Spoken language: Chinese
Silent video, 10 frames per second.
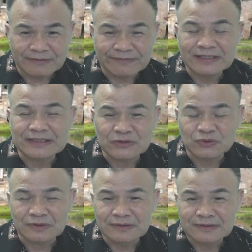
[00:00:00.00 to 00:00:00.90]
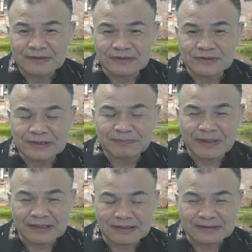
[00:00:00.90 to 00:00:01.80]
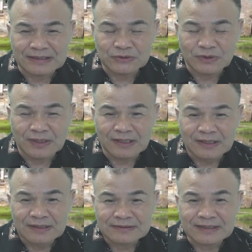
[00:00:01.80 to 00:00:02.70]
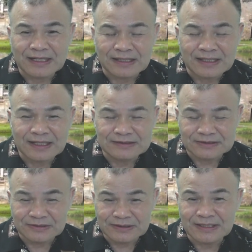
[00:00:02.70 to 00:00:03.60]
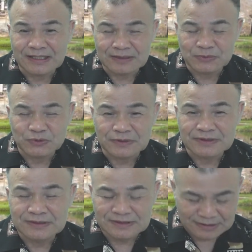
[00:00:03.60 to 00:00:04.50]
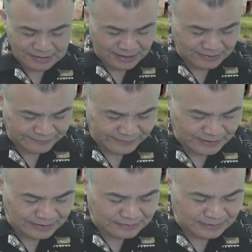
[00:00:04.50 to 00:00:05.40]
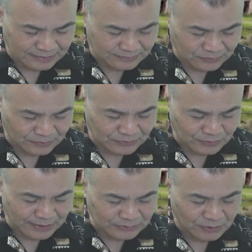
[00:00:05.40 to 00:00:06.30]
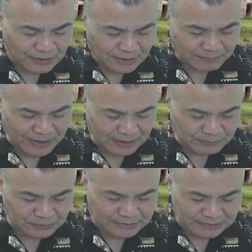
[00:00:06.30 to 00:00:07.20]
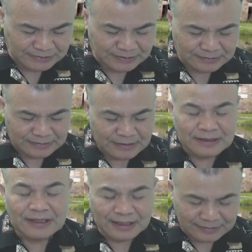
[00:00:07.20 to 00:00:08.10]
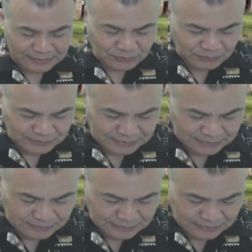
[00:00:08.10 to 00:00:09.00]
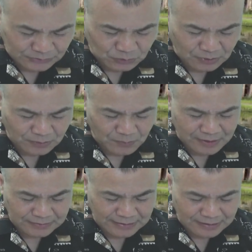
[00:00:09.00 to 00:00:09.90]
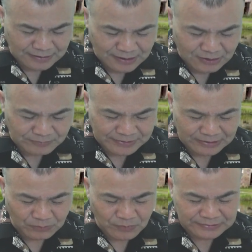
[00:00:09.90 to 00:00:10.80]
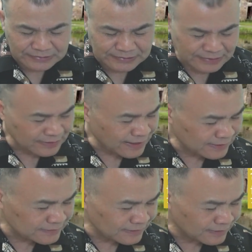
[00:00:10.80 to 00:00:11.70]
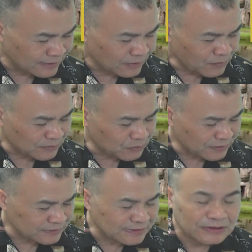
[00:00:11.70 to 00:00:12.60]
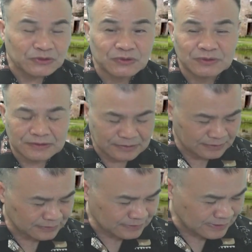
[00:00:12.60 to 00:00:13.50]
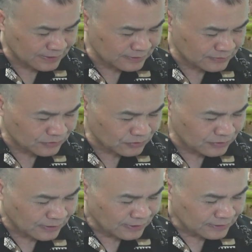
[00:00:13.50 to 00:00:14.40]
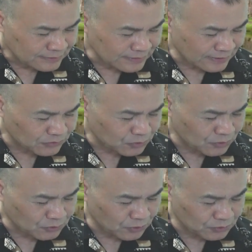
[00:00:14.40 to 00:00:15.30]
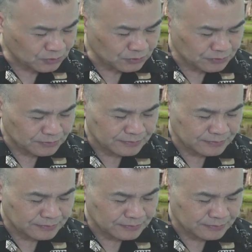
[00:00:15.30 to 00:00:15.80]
非常准。他说一百个当中啊，大概只有一两个不准，其他的非常准。所以他说百不是一二啊。他说与其其说汪洋奥美关节开解，万端千绪千三错重出。